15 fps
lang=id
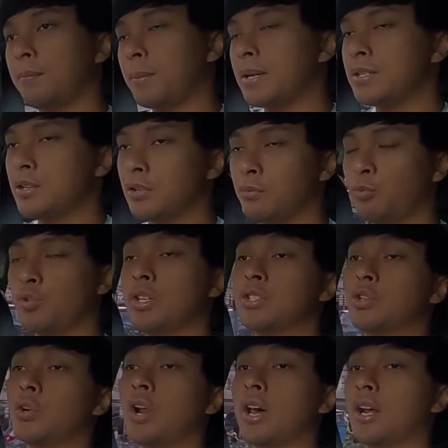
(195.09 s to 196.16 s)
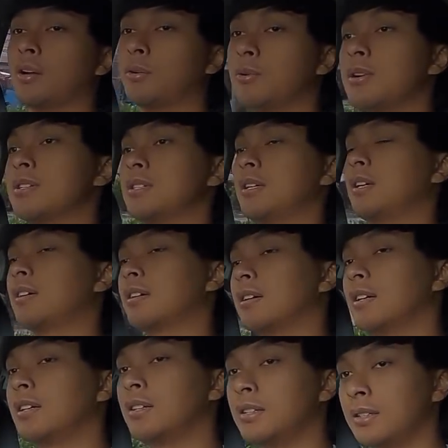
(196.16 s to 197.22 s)
Pajero punya saudara gue sih
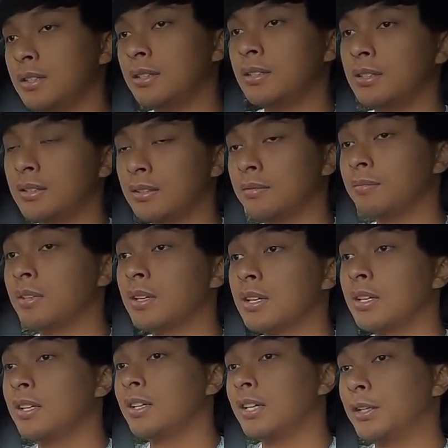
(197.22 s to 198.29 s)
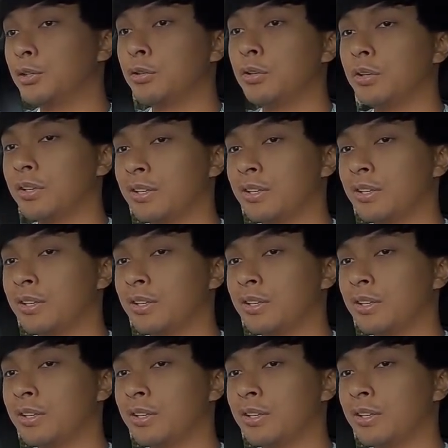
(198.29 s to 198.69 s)
uh, itu